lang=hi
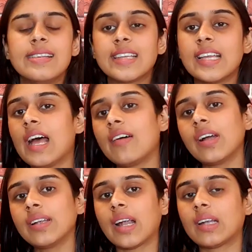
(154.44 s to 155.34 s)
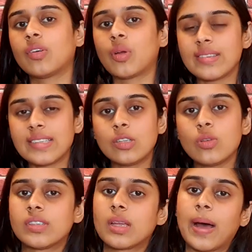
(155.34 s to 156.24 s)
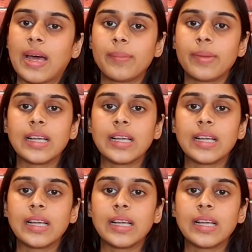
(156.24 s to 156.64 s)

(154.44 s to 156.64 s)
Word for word: इसके अलावा टाटा ट्रस्ट ने 2012 में